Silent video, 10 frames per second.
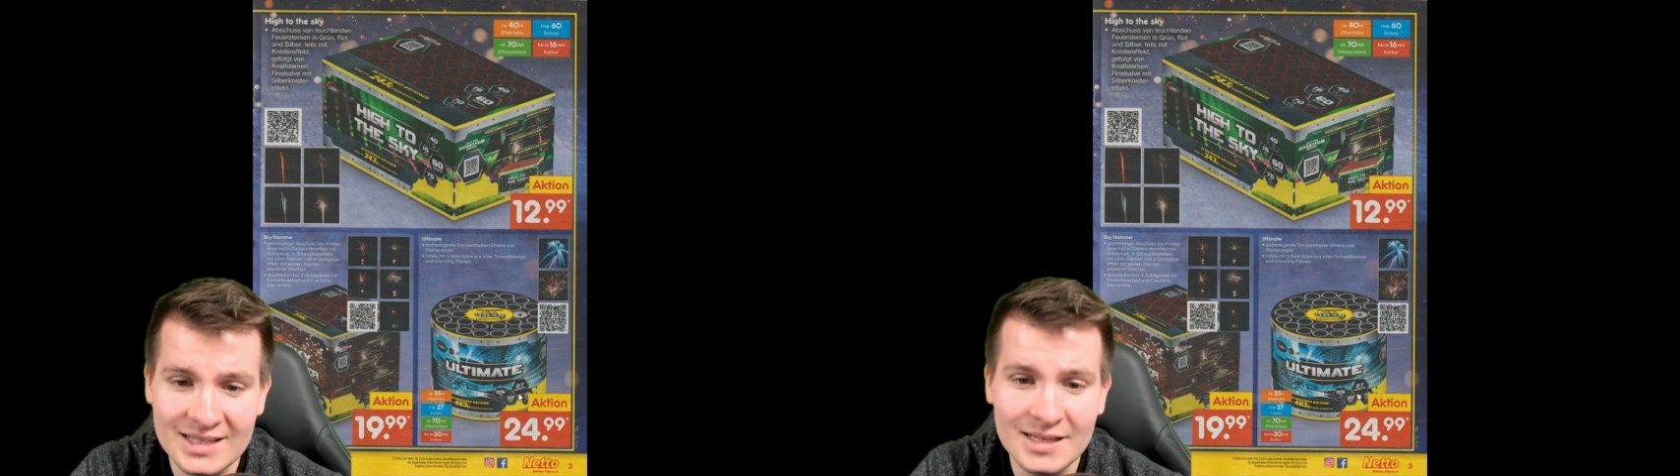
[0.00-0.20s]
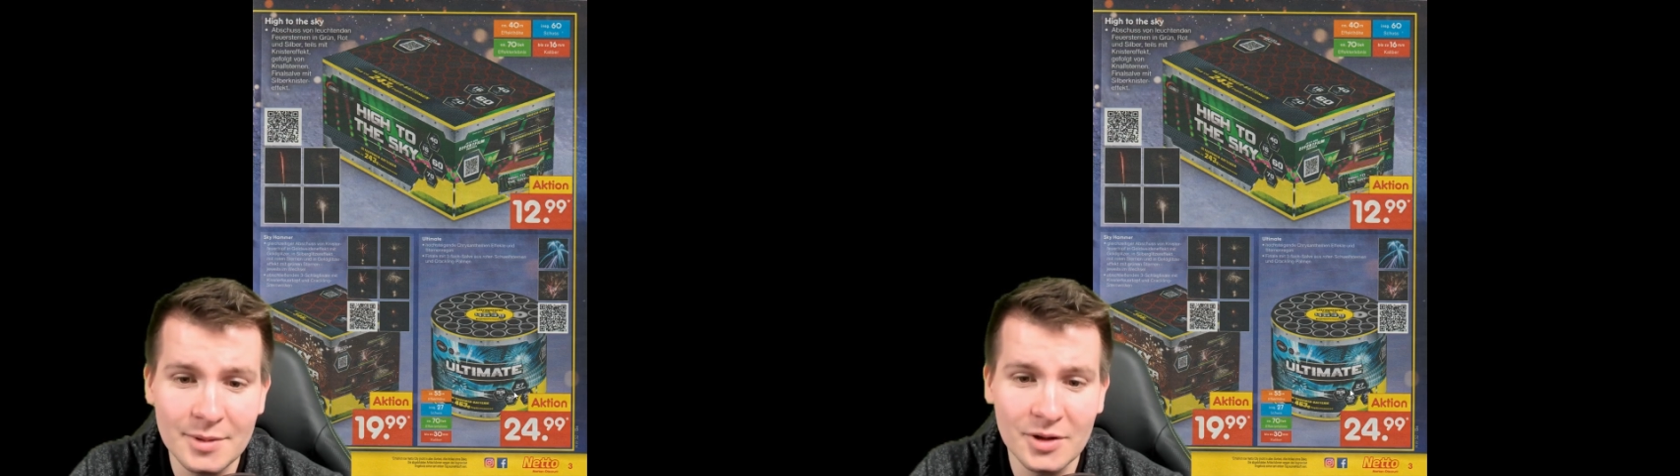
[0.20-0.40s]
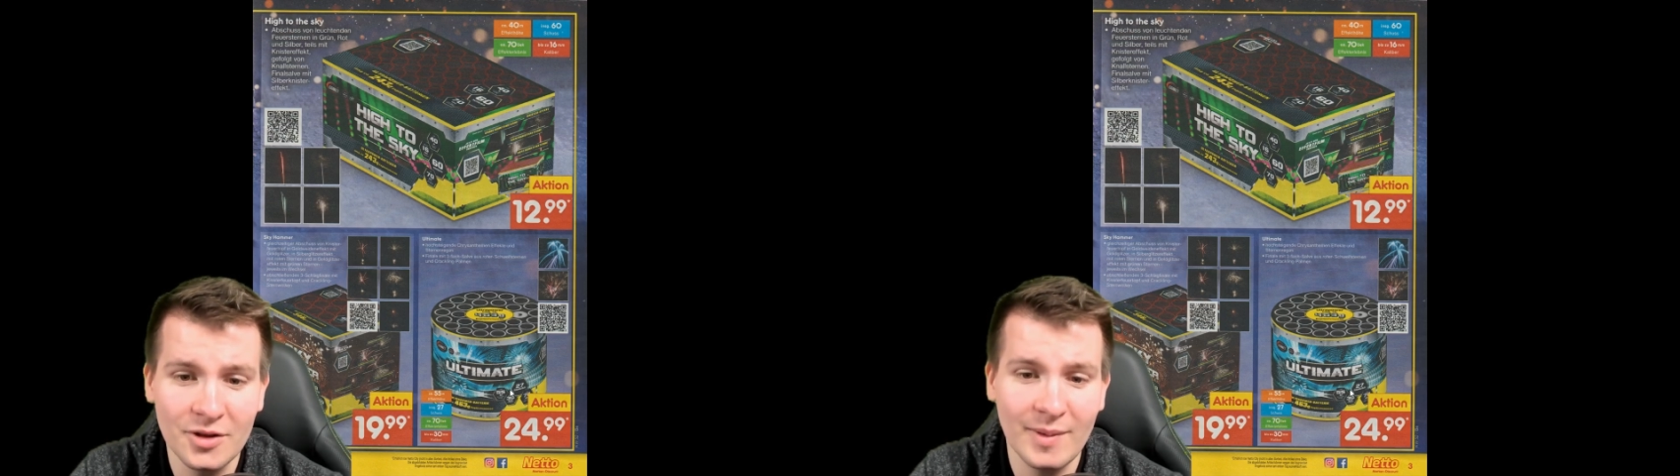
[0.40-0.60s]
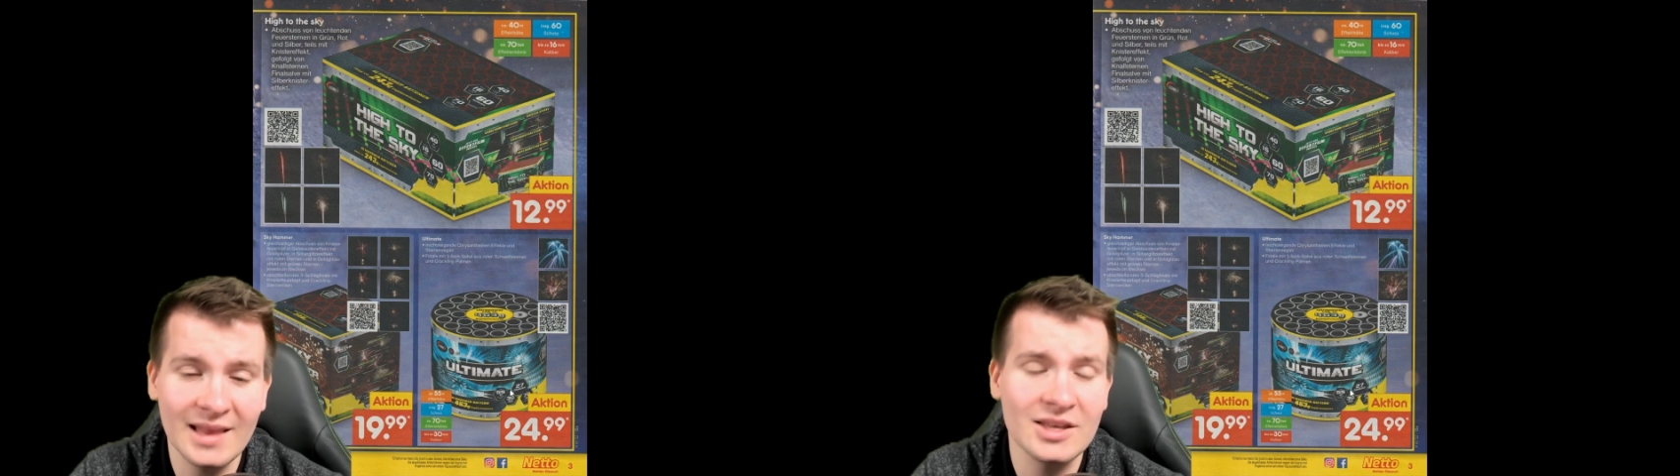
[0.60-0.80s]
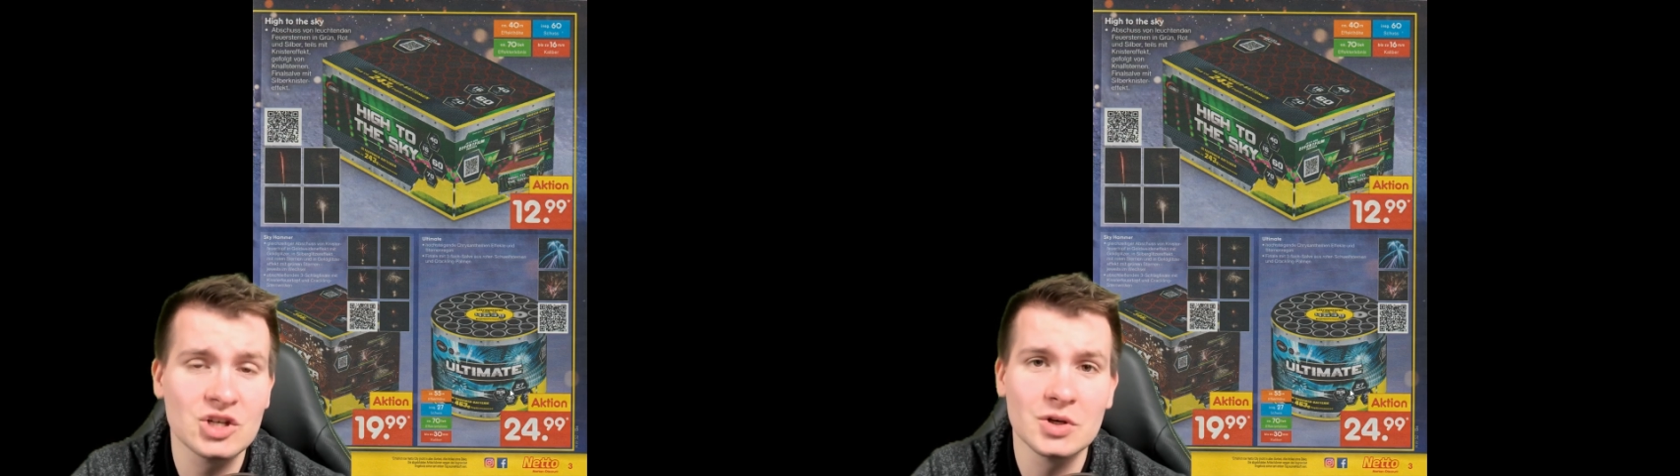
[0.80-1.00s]

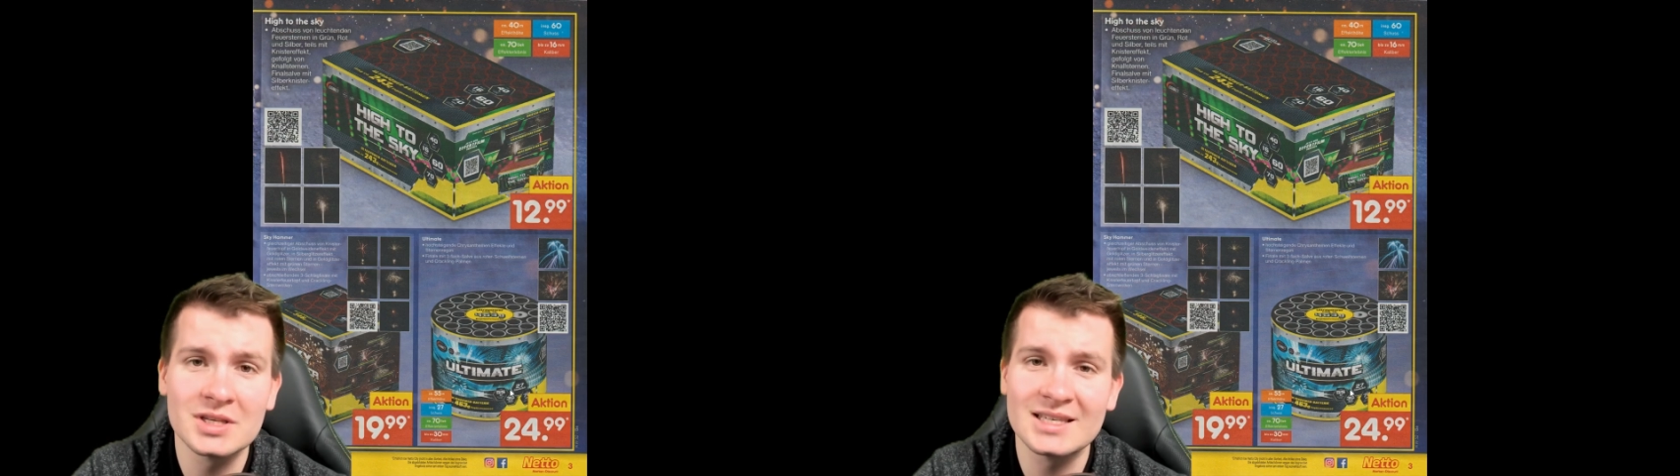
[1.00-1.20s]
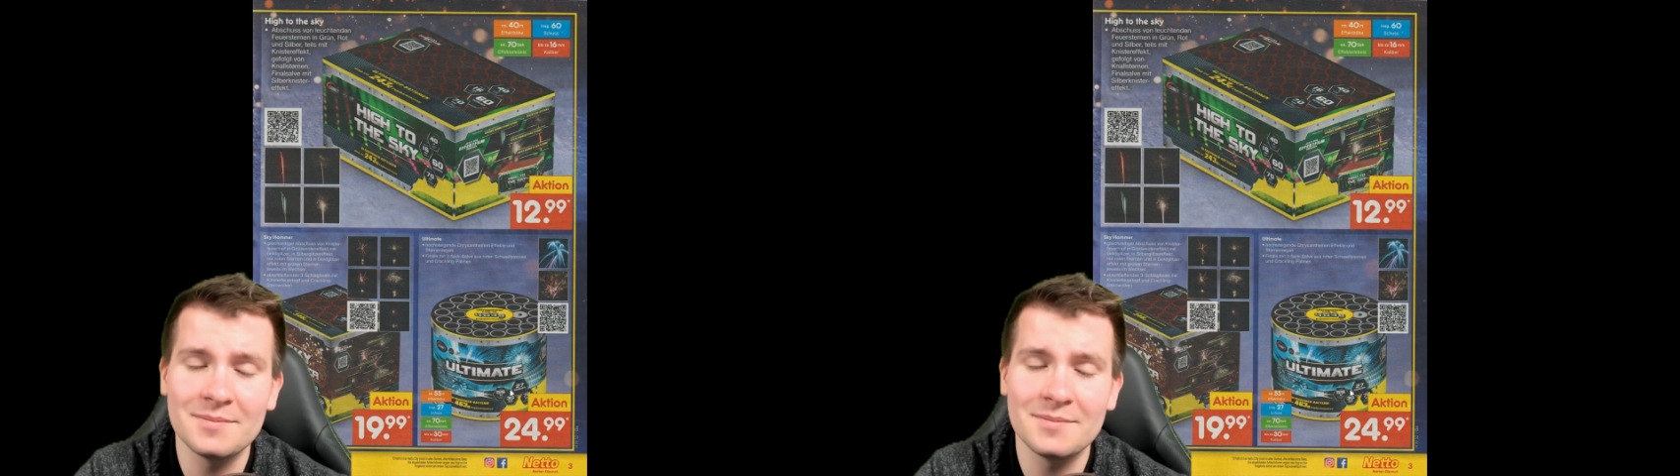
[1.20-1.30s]
27 Schuss,